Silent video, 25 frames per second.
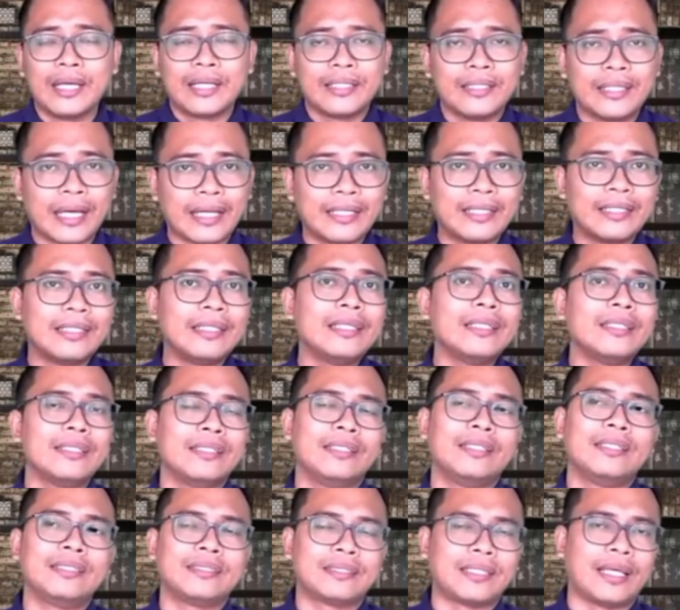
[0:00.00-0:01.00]
Dan
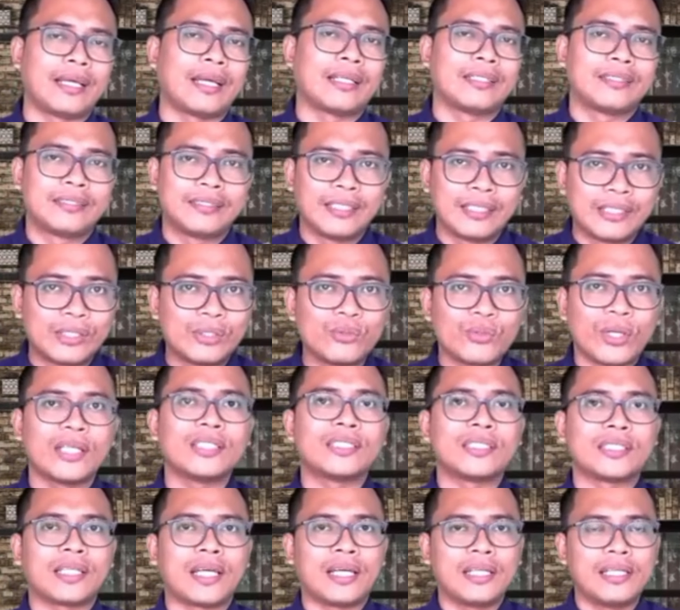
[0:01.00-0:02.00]
ini sangat
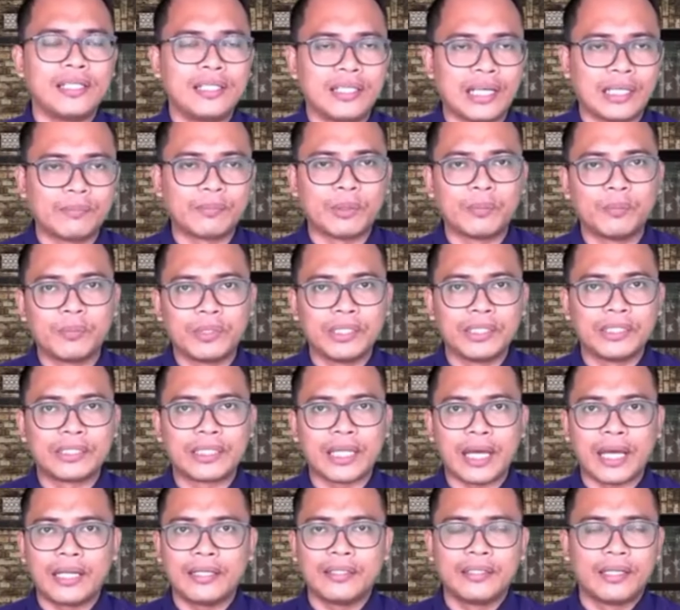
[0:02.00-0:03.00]
sesuai sekali dengan
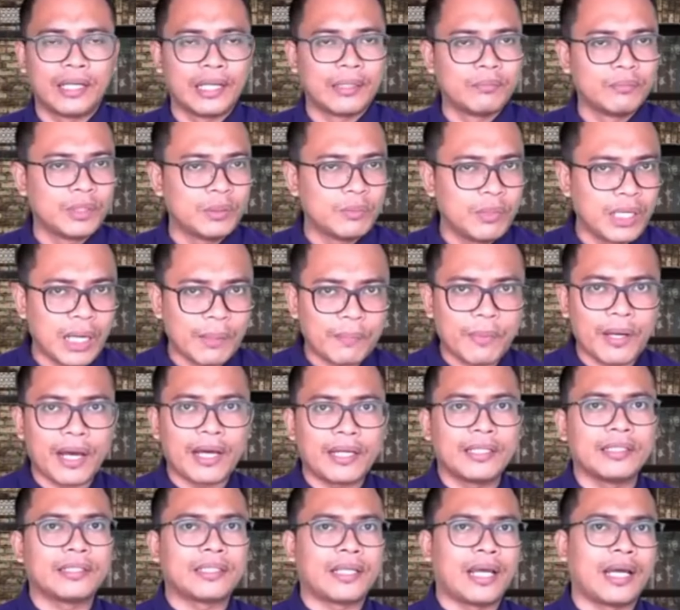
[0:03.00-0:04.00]
pemberitaan dalam beberapa
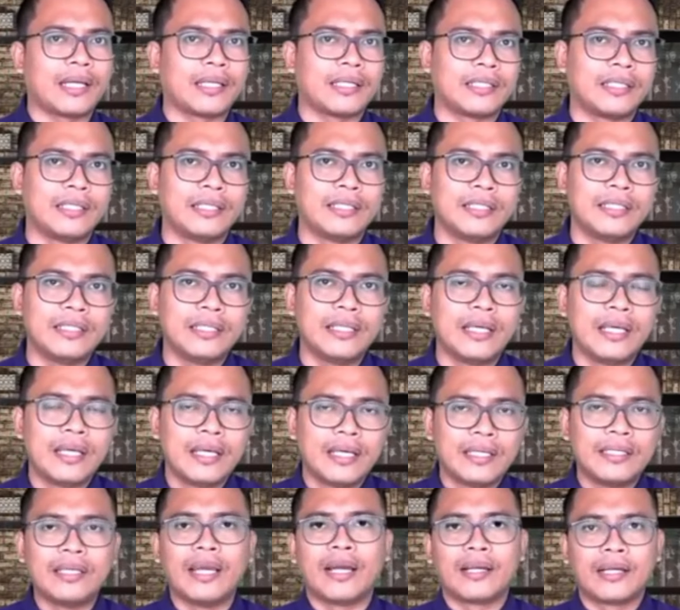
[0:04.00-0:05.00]
hari terakhir ini
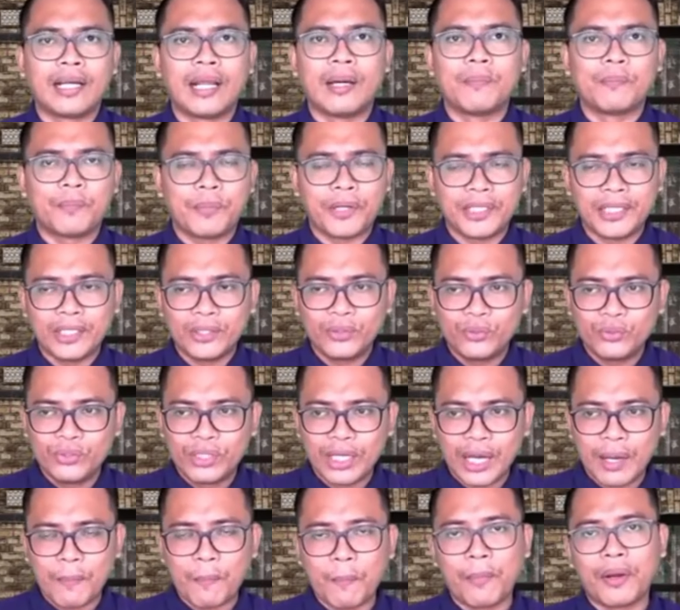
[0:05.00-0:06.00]
yang nampaknya
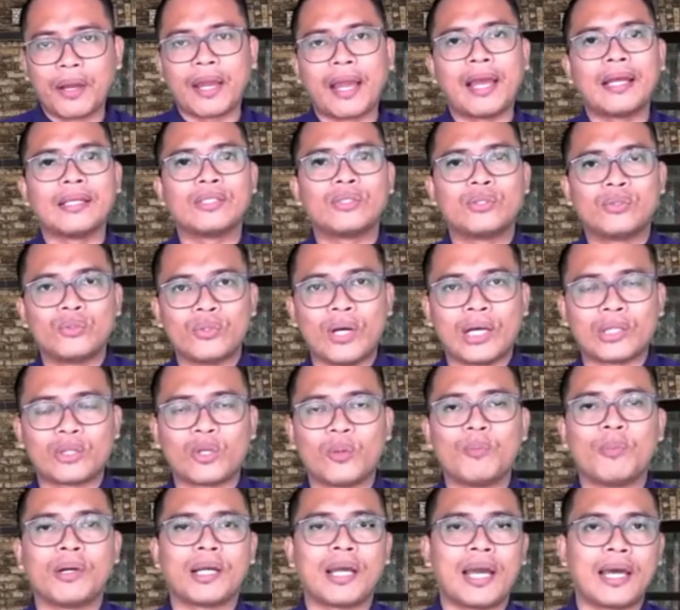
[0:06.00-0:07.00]
juga mengacu
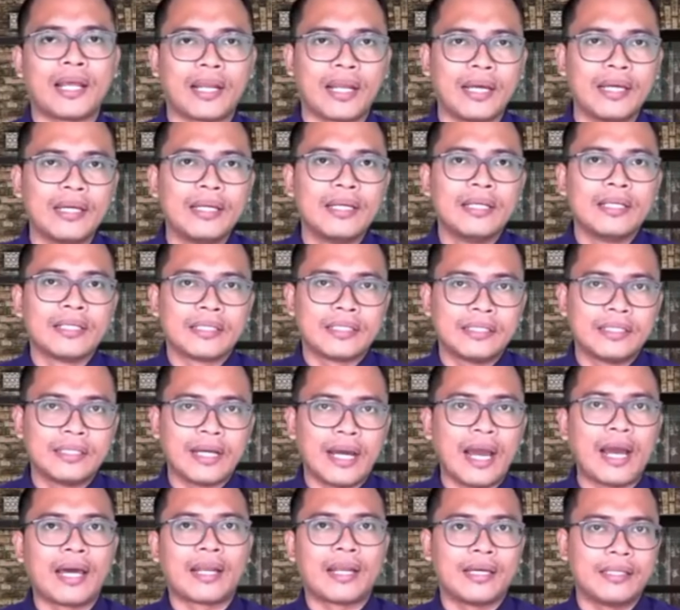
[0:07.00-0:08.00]
atau mengarah ke
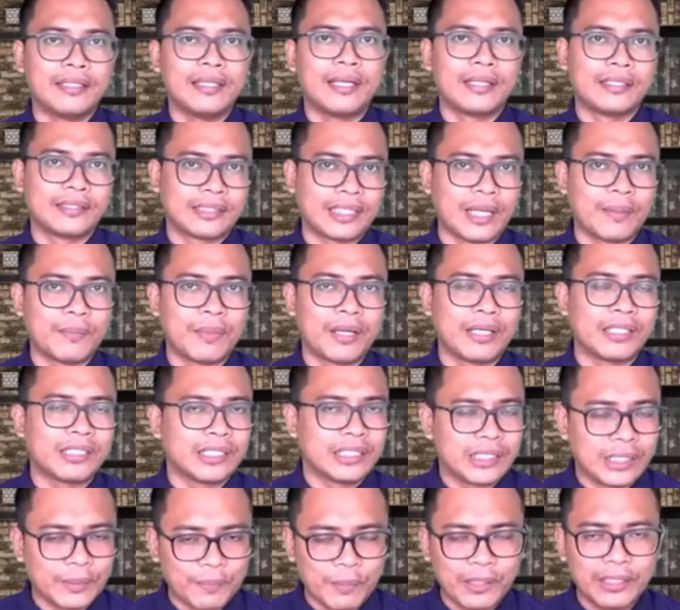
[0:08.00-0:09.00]
arah yang sama
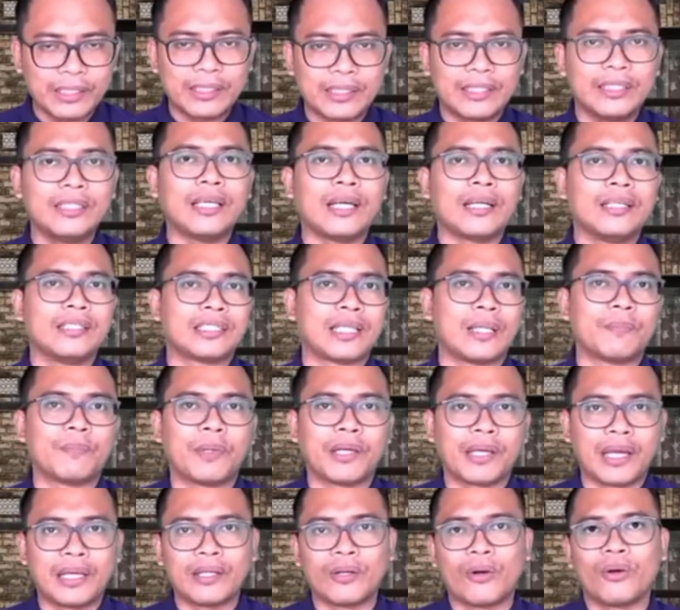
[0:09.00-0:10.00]
seperti yang
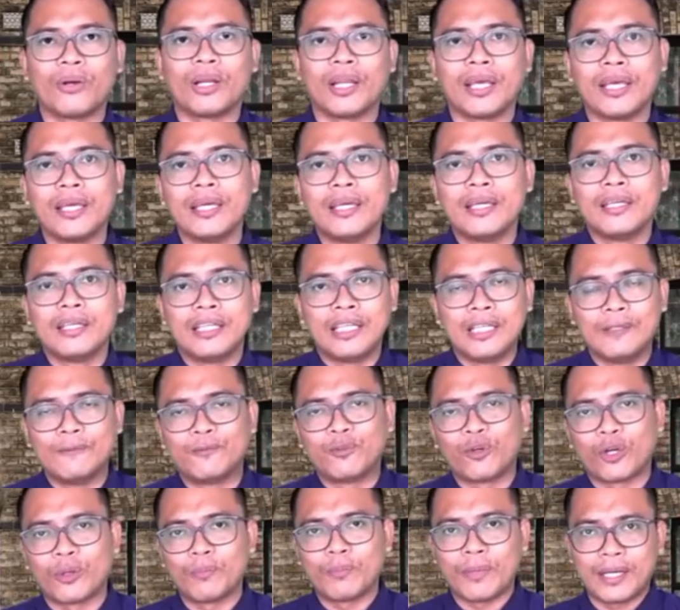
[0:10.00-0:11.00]
disampaikan oleh
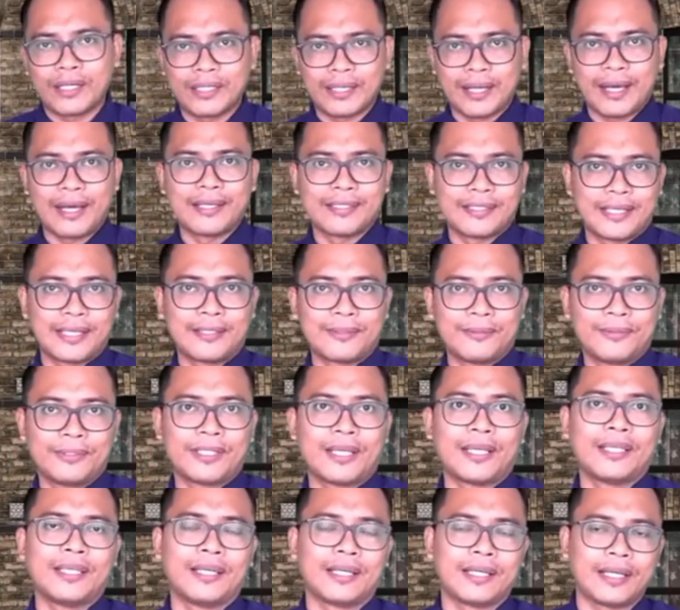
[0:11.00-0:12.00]
informan A1
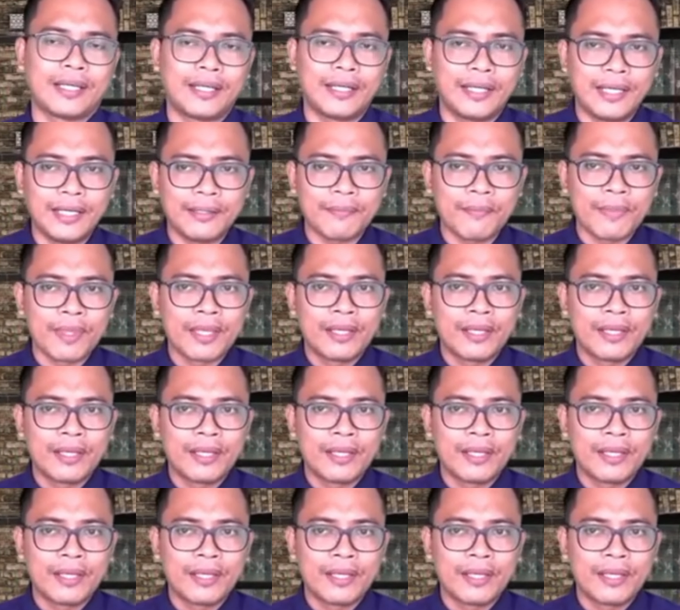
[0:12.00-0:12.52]
saya karena